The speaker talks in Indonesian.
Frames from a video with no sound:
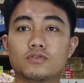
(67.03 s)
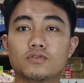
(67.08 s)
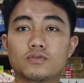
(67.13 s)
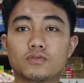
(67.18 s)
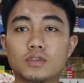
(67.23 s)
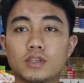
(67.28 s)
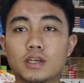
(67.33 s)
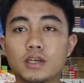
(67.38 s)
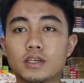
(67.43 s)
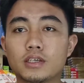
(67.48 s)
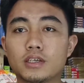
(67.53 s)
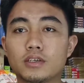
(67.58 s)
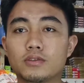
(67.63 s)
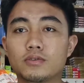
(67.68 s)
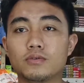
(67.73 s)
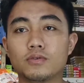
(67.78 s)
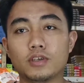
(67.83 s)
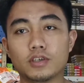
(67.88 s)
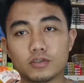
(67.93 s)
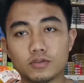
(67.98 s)
juta
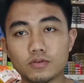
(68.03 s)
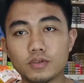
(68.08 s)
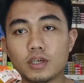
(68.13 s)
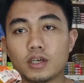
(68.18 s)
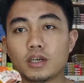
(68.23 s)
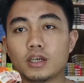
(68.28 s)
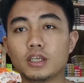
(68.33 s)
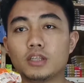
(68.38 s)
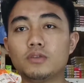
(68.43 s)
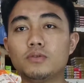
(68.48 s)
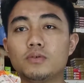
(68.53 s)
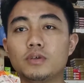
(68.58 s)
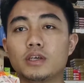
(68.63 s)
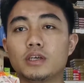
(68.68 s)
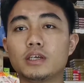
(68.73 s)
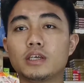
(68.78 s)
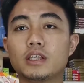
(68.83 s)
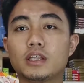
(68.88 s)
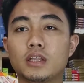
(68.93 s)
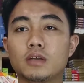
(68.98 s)
gitu ya sudah itu
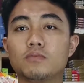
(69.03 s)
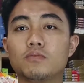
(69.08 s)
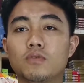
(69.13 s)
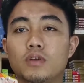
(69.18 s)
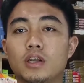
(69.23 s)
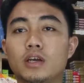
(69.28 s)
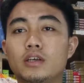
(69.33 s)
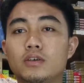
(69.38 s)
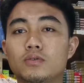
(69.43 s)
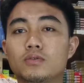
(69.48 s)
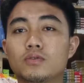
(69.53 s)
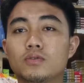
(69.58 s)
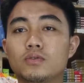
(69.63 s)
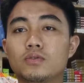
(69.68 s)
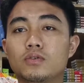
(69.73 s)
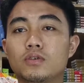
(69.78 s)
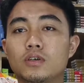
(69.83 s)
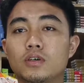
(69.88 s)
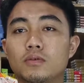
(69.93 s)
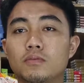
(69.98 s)
yang kita mulai
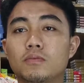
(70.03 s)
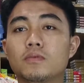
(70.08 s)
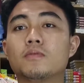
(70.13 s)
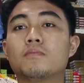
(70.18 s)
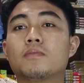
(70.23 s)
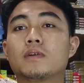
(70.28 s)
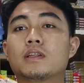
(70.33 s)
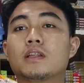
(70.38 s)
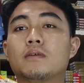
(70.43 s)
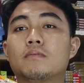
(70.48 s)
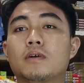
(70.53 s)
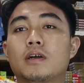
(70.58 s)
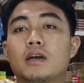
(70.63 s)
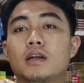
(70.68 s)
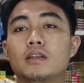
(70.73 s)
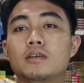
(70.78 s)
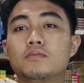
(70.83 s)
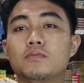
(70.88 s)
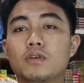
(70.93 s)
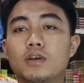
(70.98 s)
untuk pertama
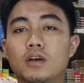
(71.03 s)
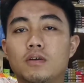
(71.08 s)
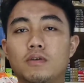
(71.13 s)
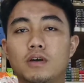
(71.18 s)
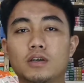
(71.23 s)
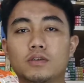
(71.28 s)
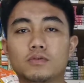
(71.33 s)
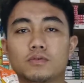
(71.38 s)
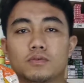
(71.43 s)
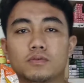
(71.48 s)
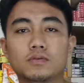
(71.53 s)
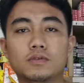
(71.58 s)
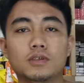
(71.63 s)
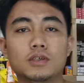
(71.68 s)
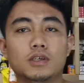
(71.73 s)
kali buka warung.